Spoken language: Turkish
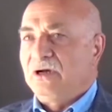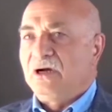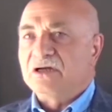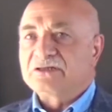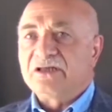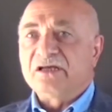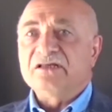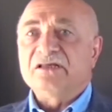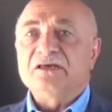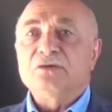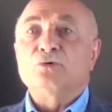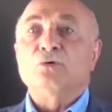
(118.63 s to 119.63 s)

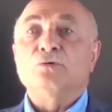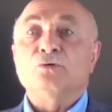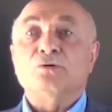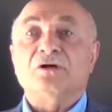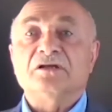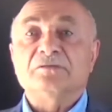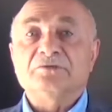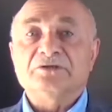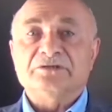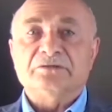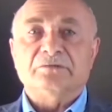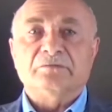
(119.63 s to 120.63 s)
Hastanedeki doluluk
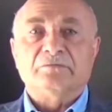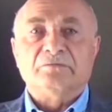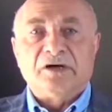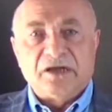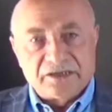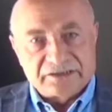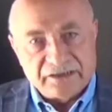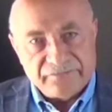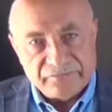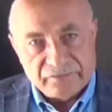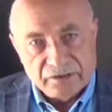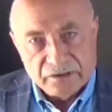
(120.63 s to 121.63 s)
oranımız maalesef
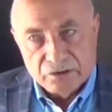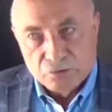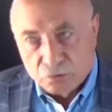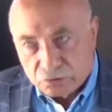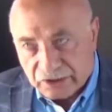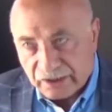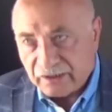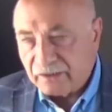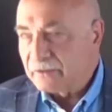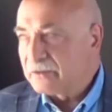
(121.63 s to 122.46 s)
yüksek.